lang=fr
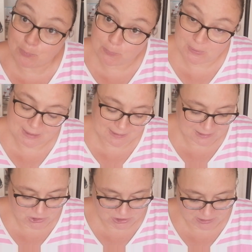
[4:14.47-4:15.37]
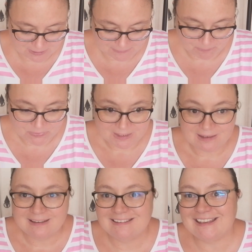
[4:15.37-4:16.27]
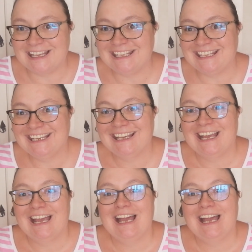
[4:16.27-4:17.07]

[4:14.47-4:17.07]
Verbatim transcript: peut mettre des jeans. Ça y est.